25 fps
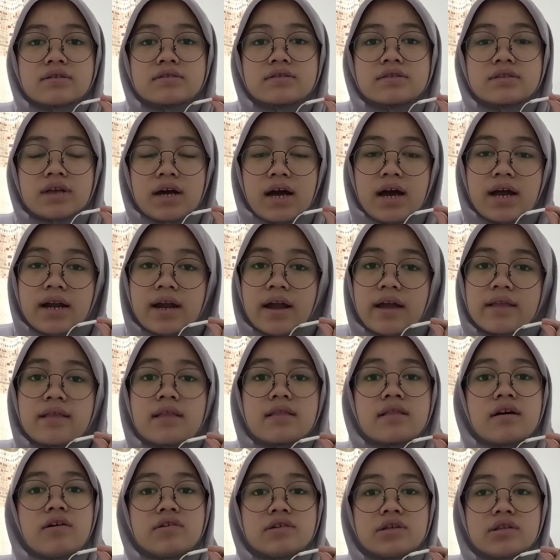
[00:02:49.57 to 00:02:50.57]
sekarang kita
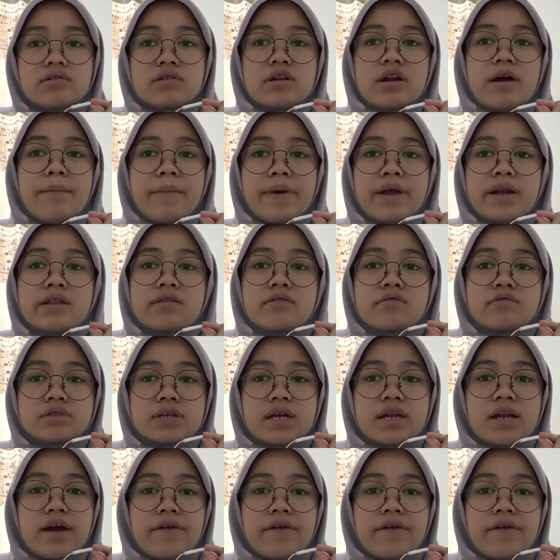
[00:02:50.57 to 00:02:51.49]
tahunya itu namanya letusan